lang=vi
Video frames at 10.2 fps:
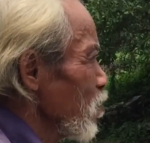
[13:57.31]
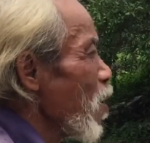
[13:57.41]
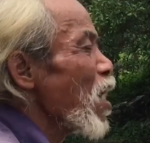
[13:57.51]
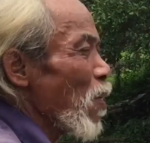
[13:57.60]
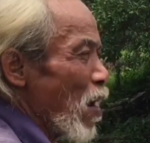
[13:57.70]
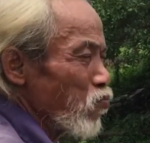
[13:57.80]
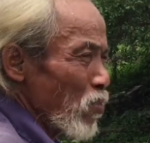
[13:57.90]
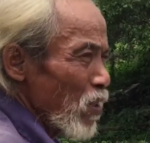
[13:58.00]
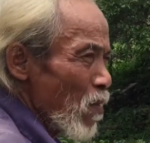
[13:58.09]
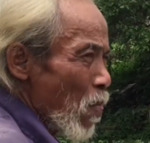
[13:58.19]
mơ
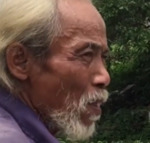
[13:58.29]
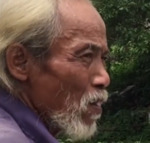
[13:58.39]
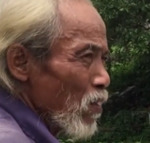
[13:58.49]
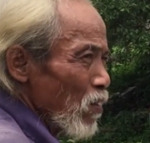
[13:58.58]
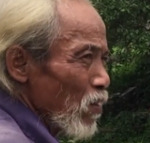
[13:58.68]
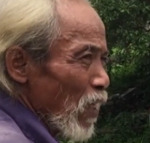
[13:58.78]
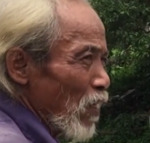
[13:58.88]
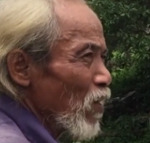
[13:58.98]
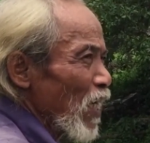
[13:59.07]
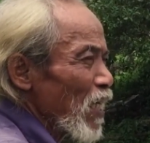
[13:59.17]
mộng. Thì
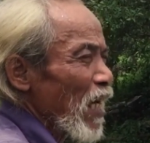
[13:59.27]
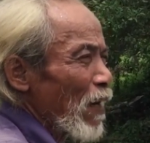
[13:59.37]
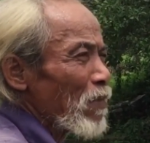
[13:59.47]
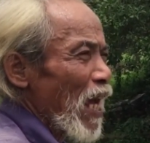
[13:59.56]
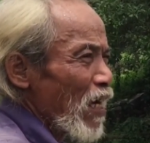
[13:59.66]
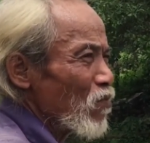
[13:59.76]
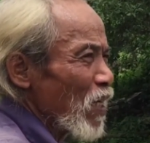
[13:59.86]
nó ngay cái cảm giác